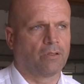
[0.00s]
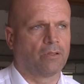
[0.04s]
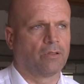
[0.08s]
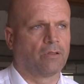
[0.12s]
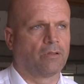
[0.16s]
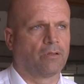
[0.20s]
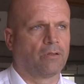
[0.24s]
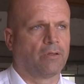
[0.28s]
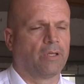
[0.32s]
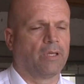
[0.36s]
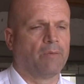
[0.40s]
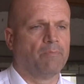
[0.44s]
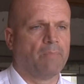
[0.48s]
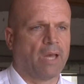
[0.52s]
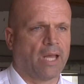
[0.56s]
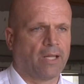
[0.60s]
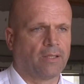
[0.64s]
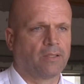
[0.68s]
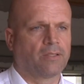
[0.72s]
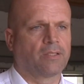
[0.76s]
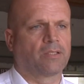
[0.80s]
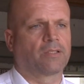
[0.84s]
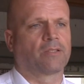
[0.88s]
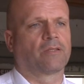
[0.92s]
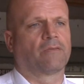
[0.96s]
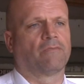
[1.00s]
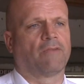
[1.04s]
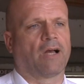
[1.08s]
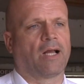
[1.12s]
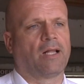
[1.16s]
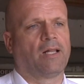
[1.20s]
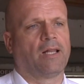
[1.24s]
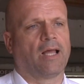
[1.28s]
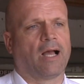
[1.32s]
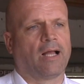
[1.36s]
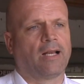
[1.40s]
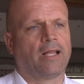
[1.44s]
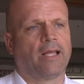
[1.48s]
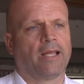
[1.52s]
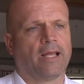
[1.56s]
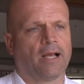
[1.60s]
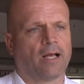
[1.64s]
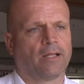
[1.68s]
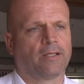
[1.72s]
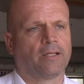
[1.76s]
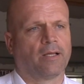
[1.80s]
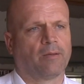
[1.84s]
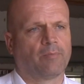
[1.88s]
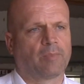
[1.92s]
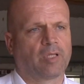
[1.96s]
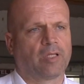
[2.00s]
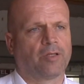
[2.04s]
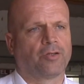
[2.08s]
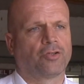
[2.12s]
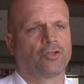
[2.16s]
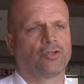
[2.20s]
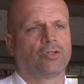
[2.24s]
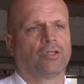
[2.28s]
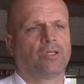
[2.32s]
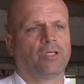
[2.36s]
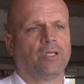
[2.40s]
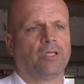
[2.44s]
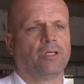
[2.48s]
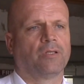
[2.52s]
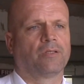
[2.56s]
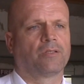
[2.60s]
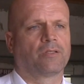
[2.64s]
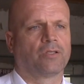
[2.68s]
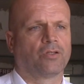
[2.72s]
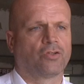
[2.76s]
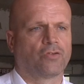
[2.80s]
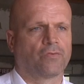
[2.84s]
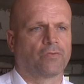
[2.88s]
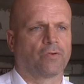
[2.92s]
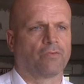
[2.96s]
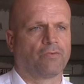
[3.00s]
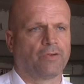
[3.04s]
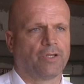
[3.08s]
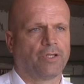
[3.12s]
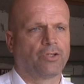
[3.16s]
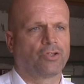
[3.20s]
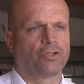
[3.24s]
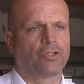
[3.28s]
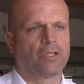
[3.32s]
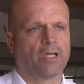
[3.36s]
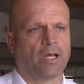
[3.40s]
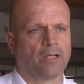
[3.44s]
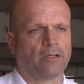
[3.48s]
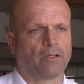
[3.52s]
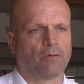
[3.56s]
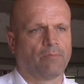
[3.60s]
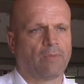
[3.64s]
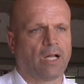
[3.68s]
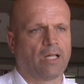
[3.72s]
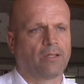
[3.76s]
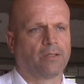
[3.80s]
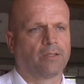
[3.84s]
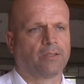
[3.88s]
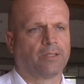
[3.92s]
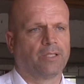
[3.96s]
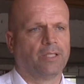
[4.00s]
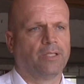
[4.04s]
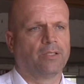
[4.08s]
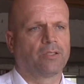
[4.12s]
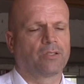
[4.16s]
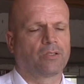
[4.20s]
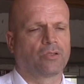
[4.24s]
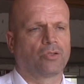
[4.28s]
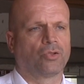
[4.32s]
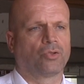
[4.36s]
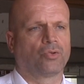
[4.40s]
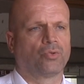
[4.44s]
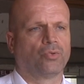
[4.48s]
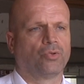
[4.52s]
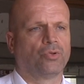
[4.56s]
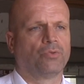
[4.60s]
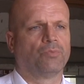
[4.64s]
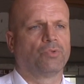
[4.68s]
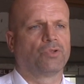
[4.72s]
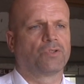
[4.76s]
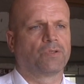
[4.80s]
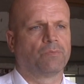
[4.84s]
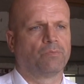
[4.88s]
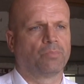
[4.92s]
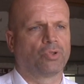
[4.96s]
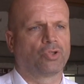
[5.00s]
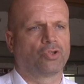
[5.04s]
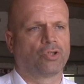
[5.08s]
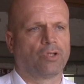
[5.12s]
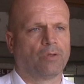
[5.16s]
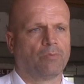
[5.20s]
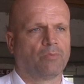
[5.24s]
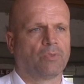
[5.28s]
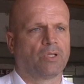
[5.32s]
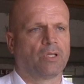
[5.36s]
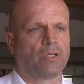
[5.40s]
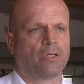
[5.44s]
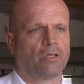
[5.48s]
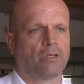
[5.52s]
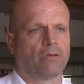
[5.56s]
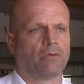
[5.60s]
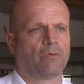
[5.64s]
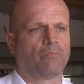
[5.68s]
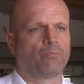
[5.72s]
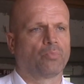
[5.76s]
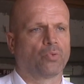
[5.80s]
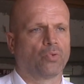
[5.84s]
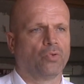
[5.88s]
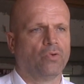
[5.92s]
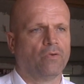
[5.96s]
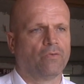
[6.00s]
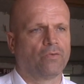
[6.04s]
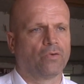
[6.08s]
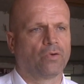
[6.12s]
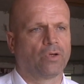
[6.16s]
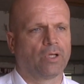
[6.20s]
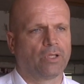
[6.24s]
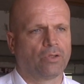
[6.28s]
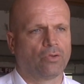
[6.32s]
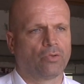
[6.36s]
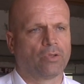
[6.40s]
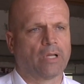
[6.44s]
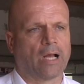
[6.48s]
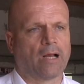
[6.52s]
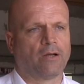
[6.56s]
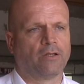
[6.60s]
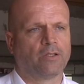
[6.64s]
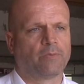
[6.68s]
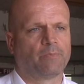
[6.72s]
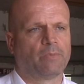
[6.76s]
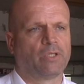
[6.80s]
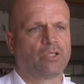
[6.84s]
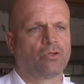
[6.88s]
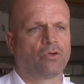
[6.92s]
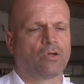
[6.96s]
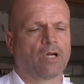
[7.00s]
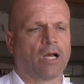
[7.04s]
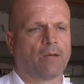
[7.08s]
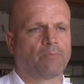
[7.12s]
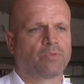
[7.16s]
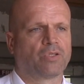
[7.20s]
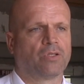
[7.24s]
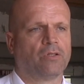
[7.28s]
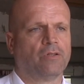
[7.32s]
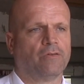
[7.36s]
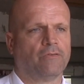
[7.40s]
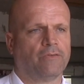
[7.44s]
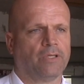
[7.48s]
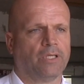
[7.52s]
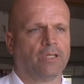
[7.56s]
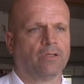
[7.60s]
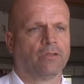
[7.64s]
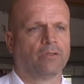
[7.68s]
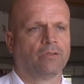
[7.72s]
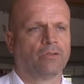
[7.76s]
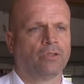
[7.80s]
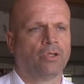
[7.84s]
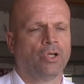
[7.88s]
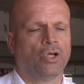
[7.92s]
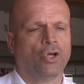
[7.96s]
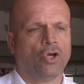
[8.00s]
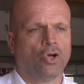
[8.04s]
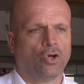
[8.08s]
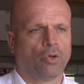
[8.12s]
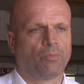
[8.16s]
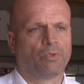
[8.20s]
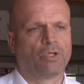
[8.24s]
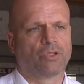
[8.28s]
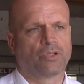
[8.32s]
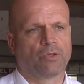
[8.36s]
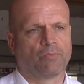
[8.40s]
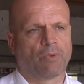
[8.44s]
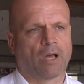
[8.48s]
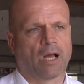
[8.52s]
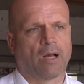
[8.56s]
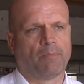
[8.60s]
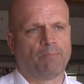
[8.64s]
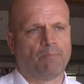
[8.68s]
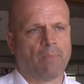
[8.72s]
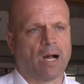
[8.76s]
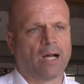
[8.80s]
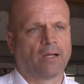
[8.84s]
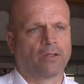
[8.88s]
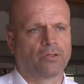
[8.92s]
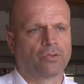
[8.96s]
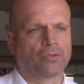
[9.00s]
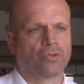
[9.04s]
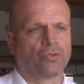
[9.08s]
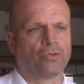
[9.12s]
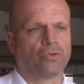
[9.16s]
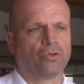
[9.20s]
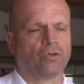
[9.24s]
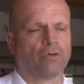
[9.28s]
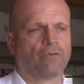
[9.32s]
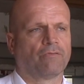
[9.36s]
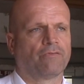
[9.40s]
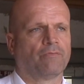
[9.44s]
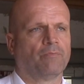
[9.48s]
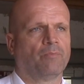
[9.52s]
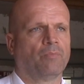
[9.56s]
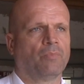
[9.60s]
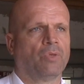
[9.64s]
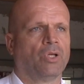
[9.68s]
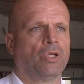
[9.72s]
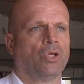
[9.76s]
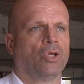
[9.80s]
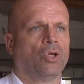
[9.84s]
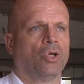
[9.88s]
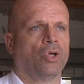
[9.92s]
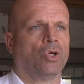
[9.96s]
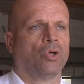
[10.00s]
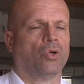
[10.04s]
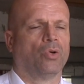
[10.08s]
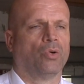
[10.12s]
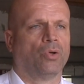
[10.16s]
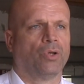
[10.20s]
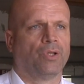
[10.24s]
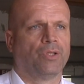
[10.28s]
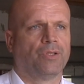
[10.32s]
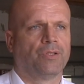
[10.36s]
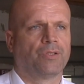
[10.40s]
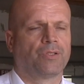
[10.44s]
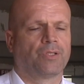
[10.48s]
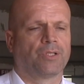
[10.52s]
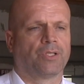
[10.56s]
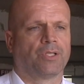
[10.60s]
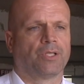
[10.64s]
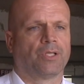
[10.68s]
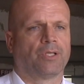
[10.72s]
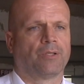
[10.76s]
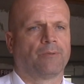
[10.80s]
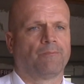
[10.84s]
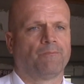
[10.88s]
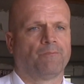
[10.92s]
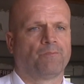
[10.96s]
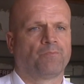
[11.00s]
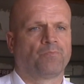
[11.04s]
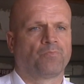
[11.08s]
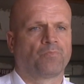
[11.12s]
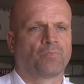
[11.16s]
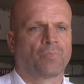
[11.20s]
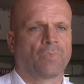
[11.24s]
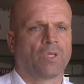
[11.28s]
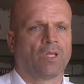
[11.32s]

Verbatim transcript: äh, immens, weil alle Ehrenamtlichen, die sich verpflichten, an der Malta Dienst zu tun, müssen bestimmte Prüfungen und Ausbildung absolvieren, um das überhaupt machen zu dürfen. Und ähm,